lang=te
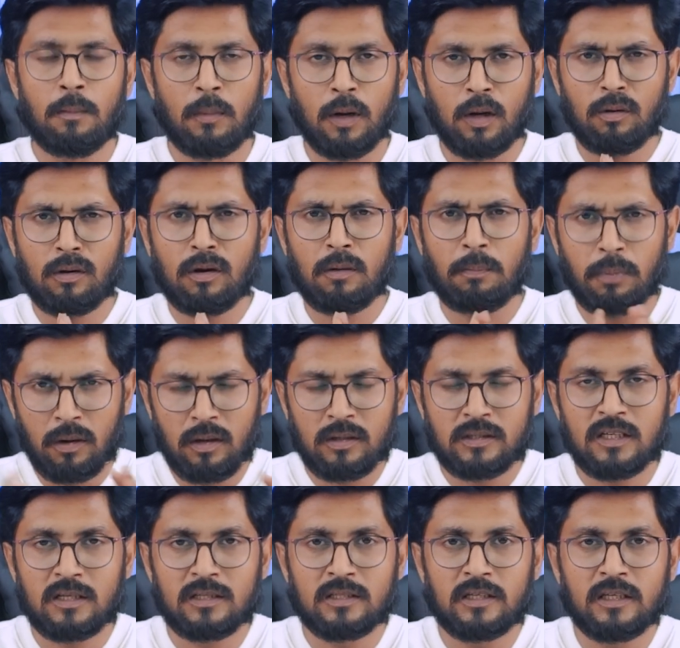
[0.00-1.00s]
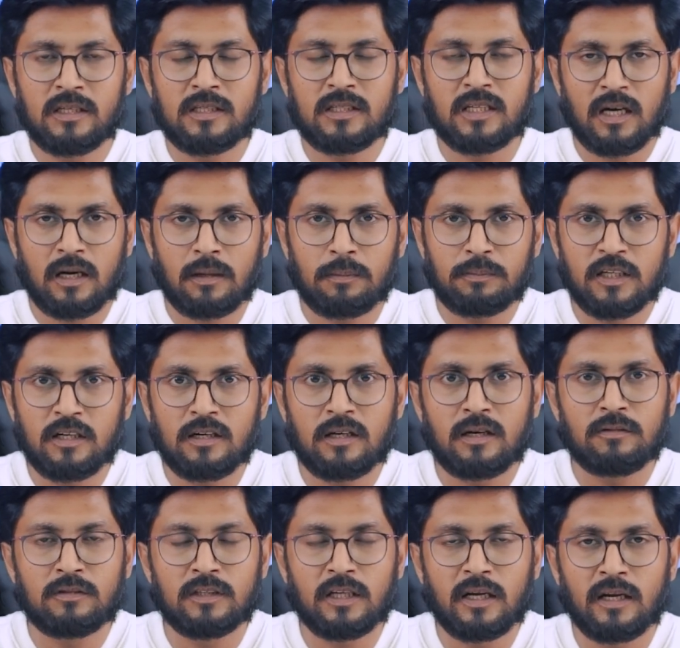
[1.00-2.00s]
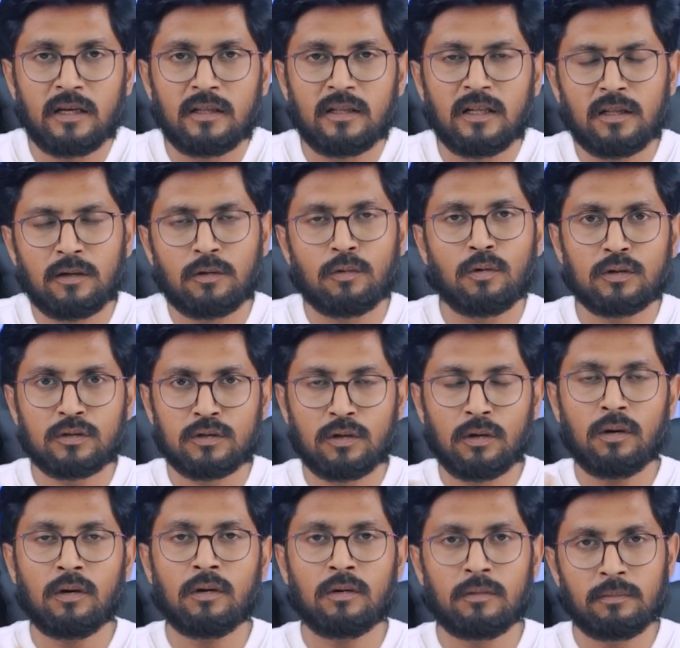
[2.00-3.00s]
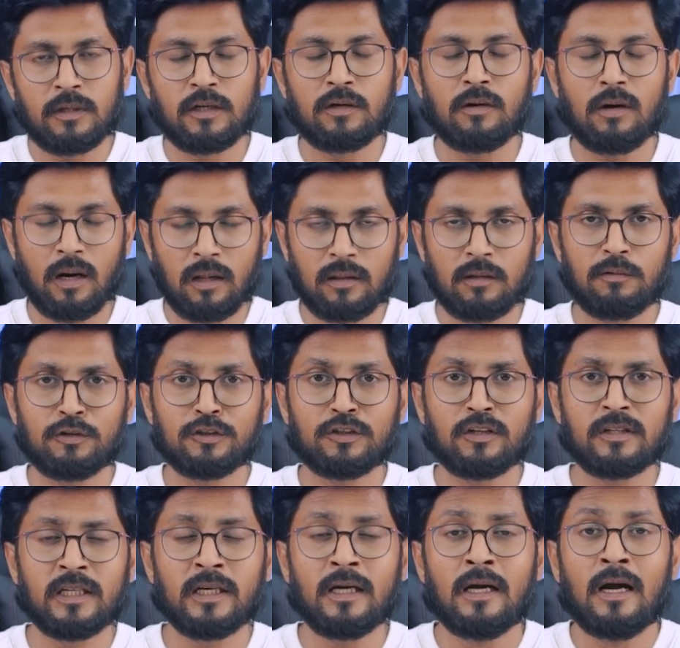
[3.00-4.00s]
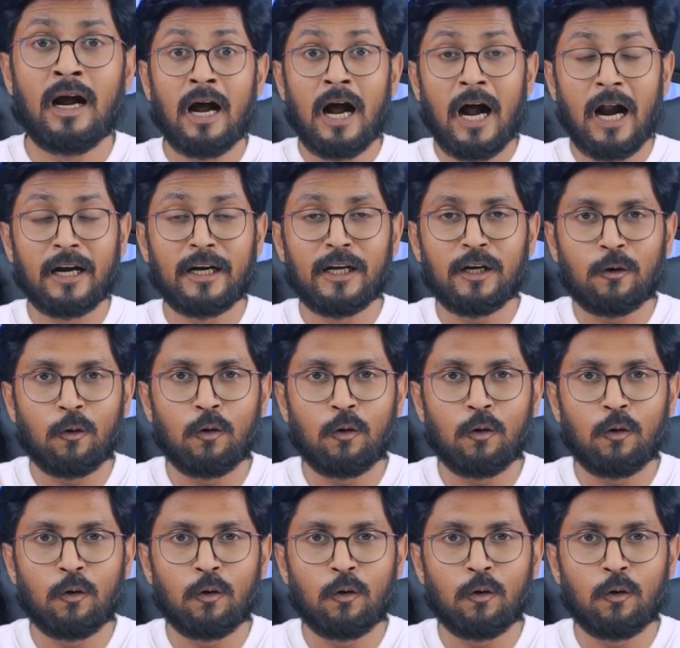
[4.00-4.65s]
మన ఒక ప్రాసెస్ని సెటప్ చేయటం జరిగింది అది కోర్స్లో మీకు అర్థమవుతుంది అండ్ ఈ